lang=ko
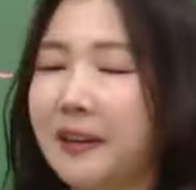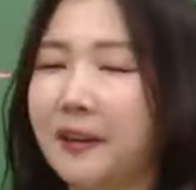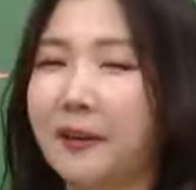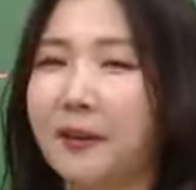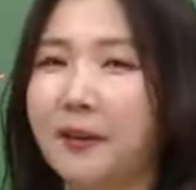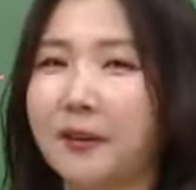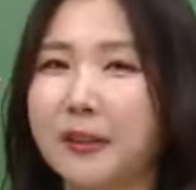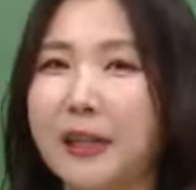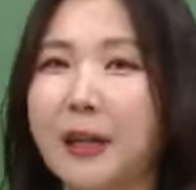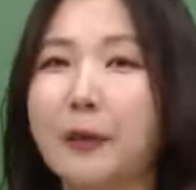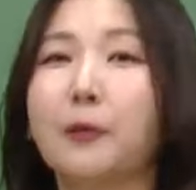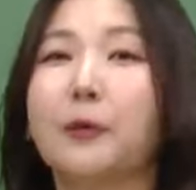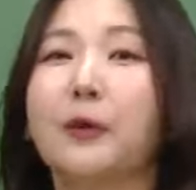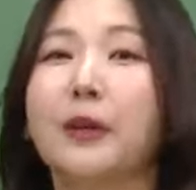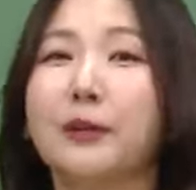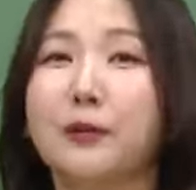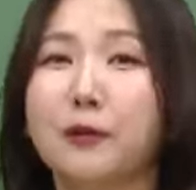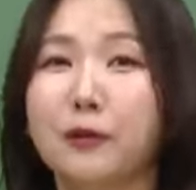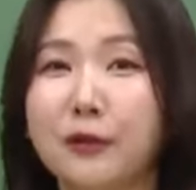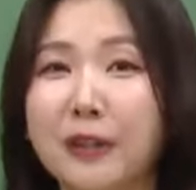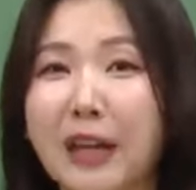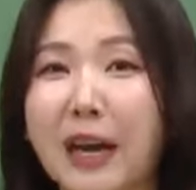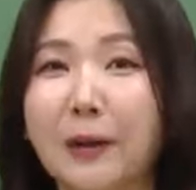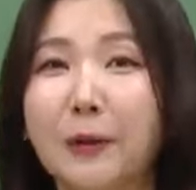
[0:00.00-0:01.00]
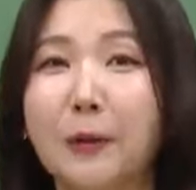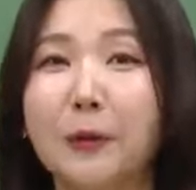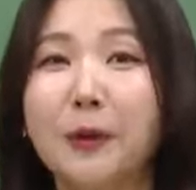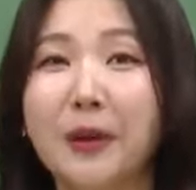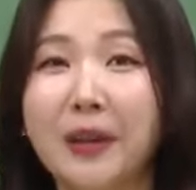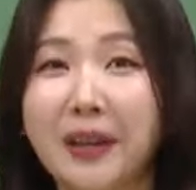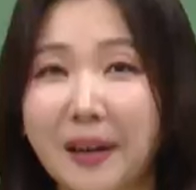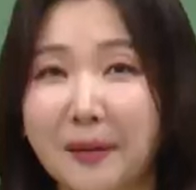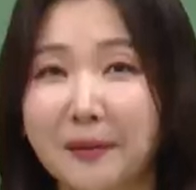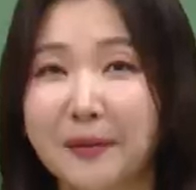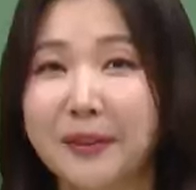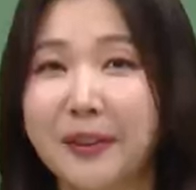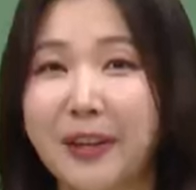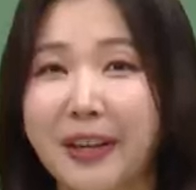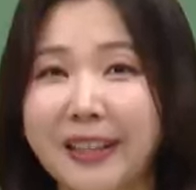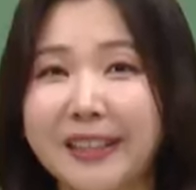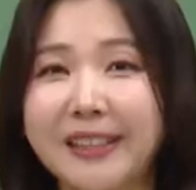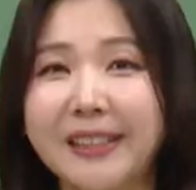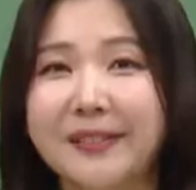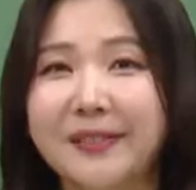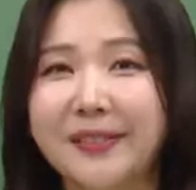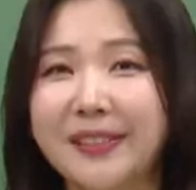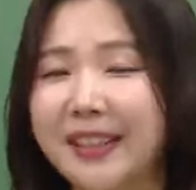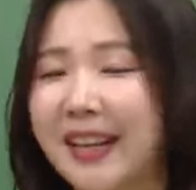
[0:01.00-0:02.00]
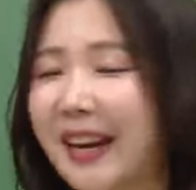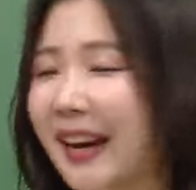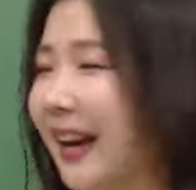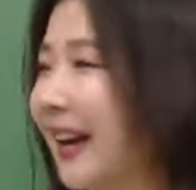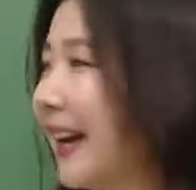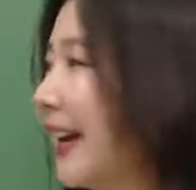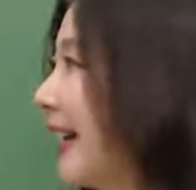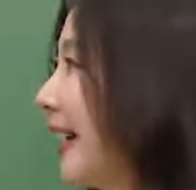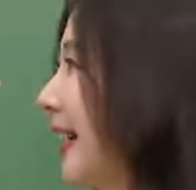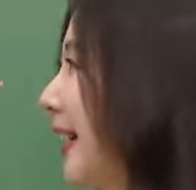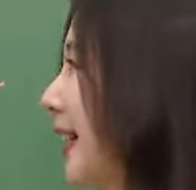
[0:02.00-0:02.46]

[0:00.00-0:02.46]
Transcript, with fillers: 어, 제공해준다 이렇게 가면 되겠습니다.